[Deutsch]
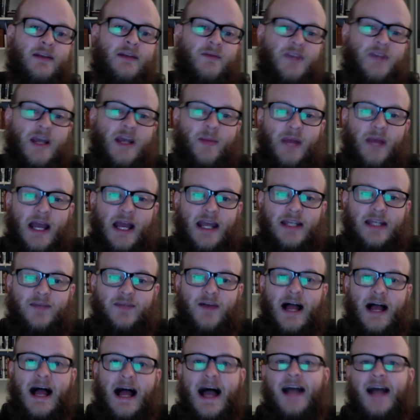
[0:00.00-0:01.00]
wir bei
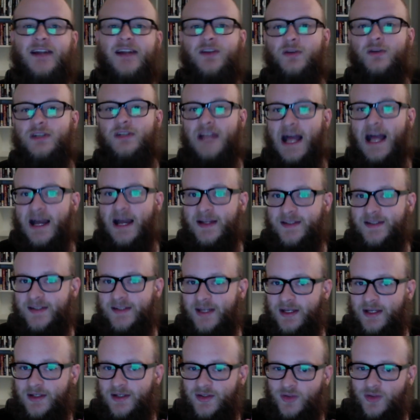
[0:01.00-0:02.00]
etwa
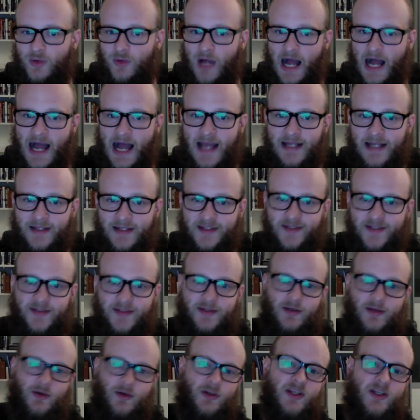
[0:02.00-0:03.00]
88 zu
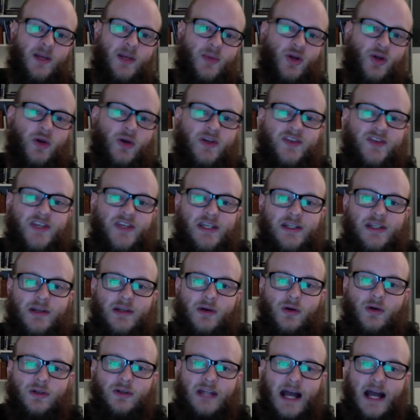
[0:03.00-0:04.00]
1 unter
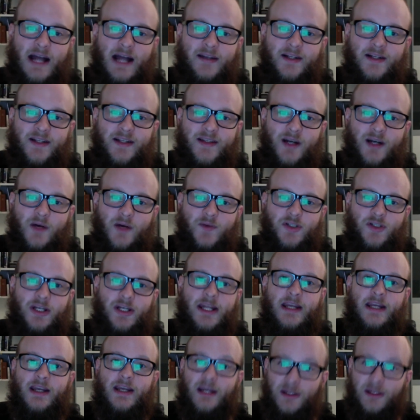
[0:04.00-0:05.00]
Berücksichtigung der
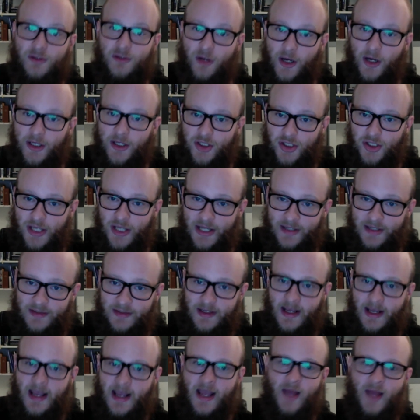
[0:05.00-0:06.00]
Handelsaufschläge in
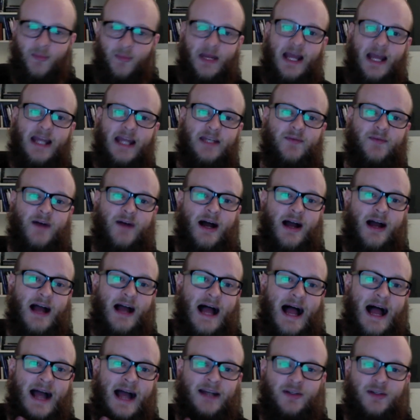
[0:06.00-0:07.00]
Deutschland bei
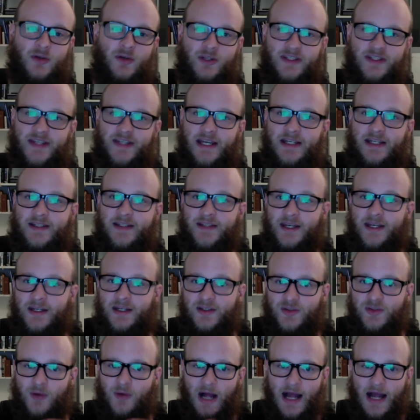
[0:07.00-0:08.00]
etwa
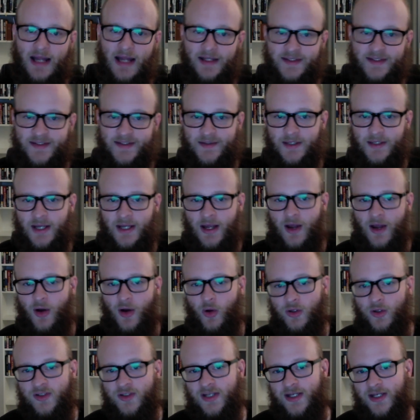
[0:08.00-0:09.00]
68 zu 1
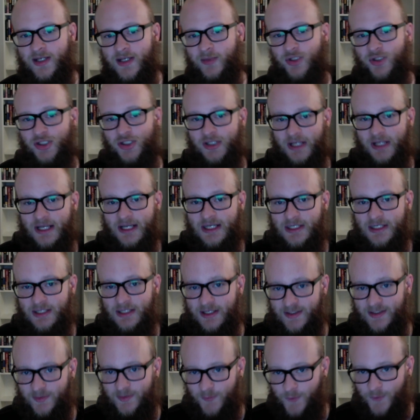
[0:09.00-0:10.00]
unter dem
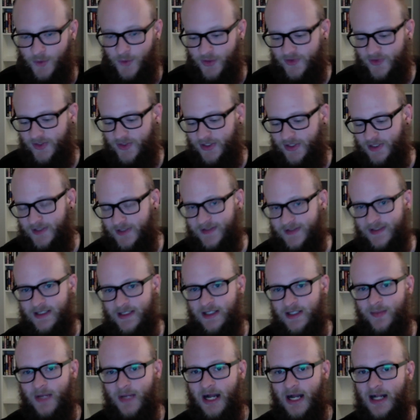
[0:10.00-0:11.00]
Strich ist physisches
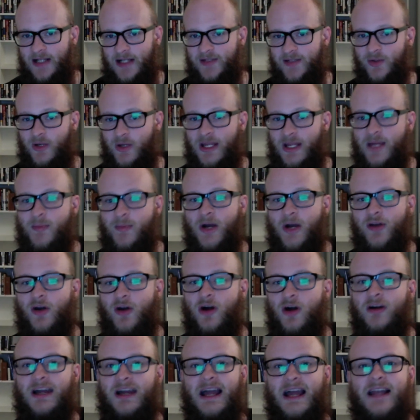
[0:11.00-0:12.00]
Silber also immer
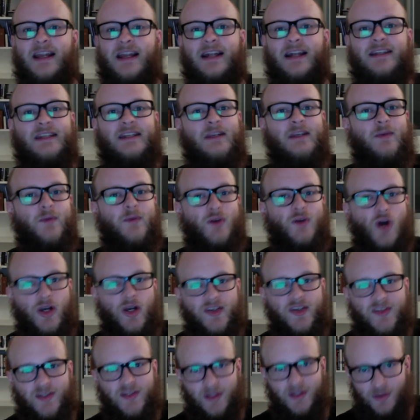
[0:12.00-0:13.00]
noch relativ
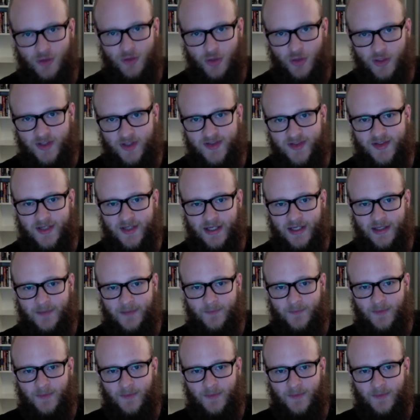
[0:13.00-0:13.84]
kostengünstig.